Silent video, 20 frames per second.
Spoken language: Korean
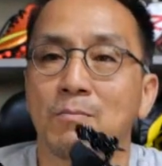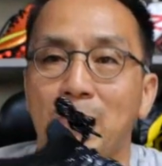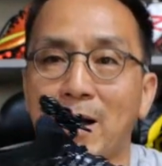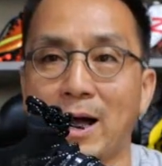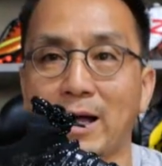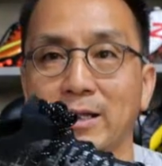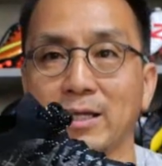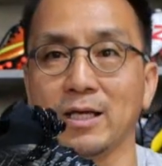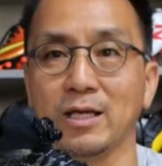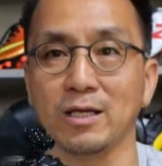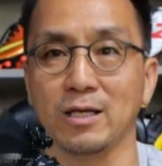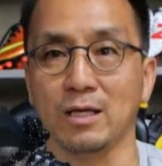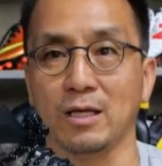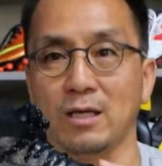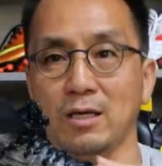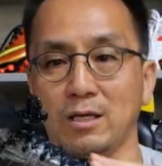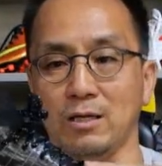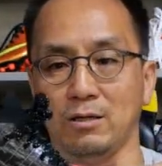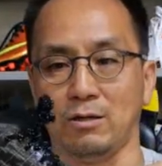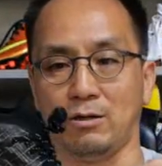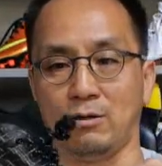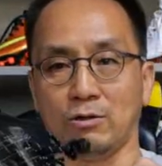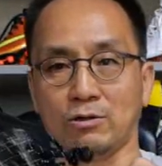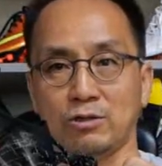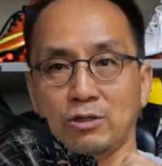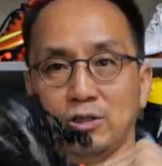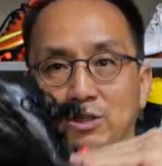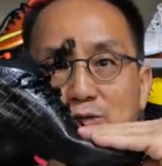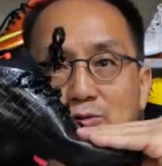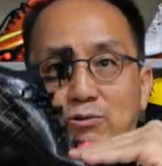발이
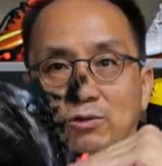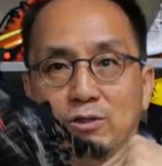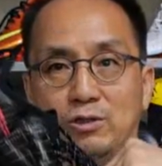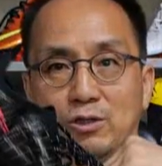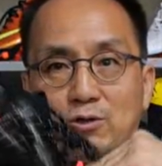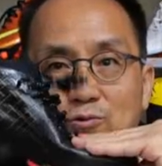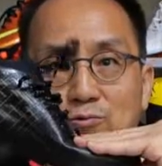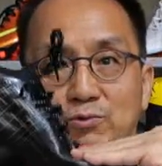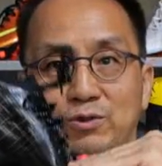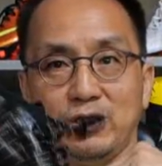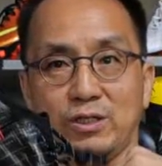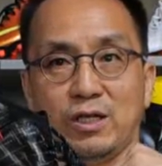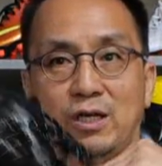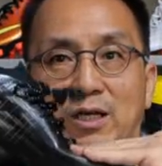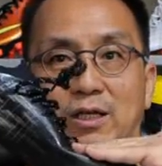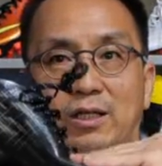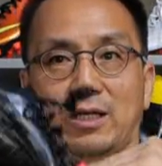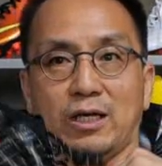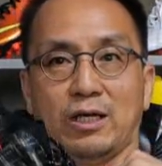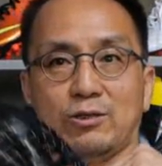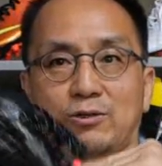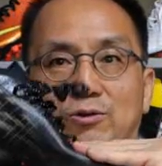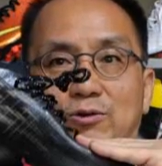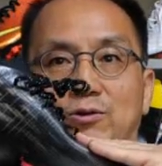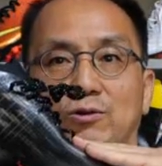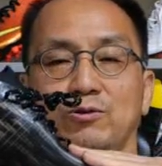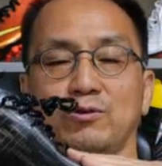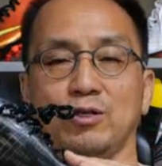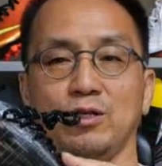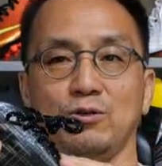어떤 식으로 이렇게 움직이게 되겠죠.